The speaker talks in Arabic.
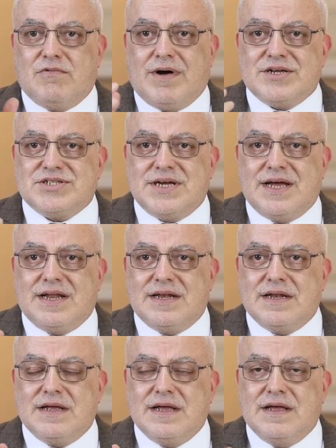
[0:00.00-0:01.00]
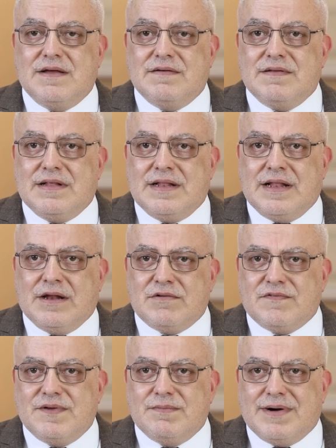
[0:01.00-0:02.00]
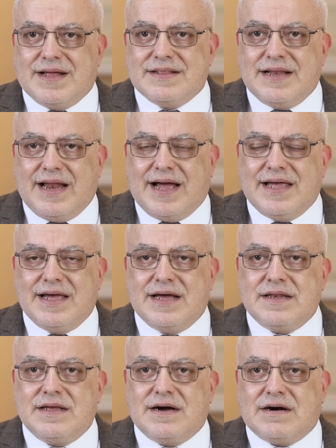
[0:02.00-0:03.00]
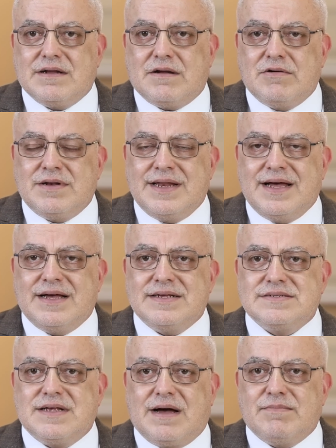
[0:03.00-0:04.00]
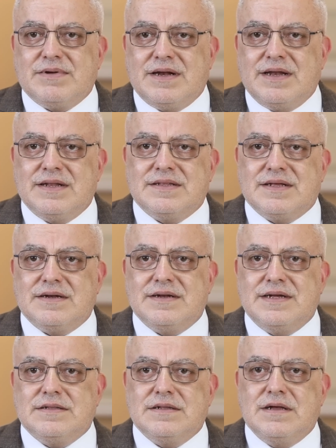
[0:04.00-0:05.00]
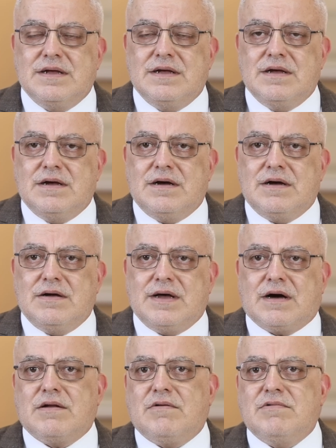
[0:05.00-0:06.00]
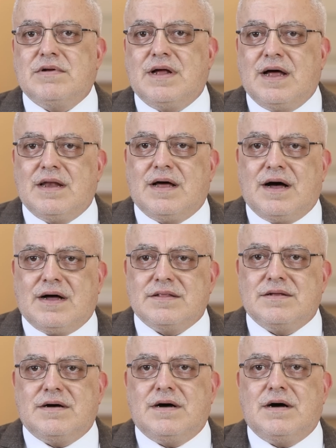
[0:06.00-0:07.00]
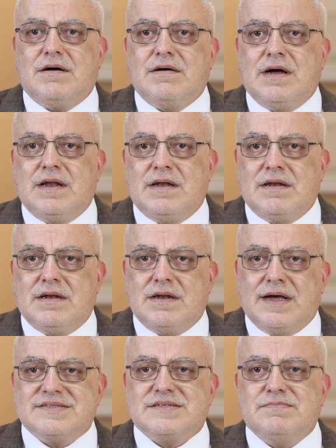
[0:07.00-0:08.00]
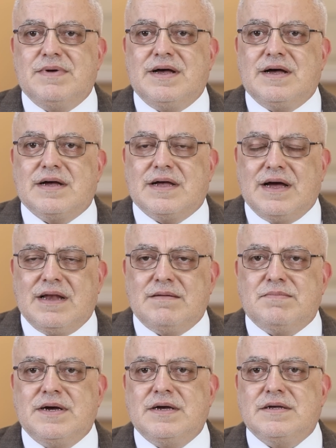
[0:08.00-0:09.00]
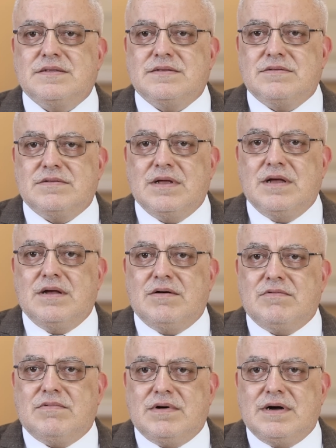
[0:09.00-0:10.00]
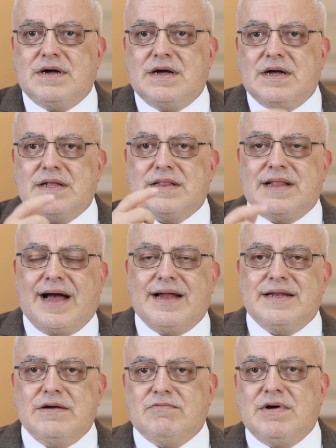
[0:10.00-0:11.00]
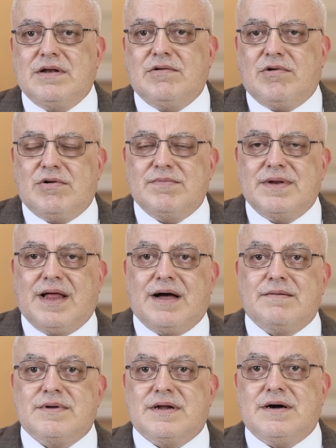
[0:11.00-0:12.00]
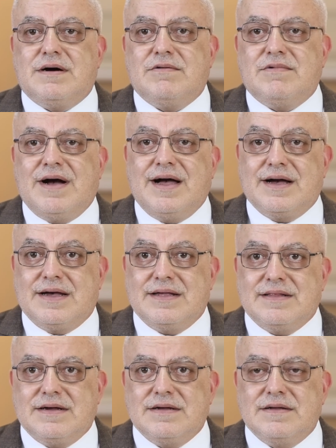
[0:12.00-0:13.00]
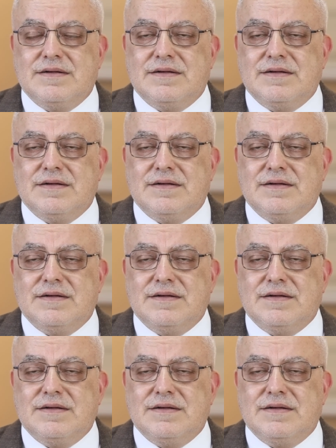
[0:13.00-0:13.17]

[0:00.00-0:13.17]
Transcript: وعشان لأنه في بعض الأحيان يقرأ الناس عبر الإنترنت يقرؤون الأعضاء الأسماك البيض وتعديل واللحوم الحمراء وهكذا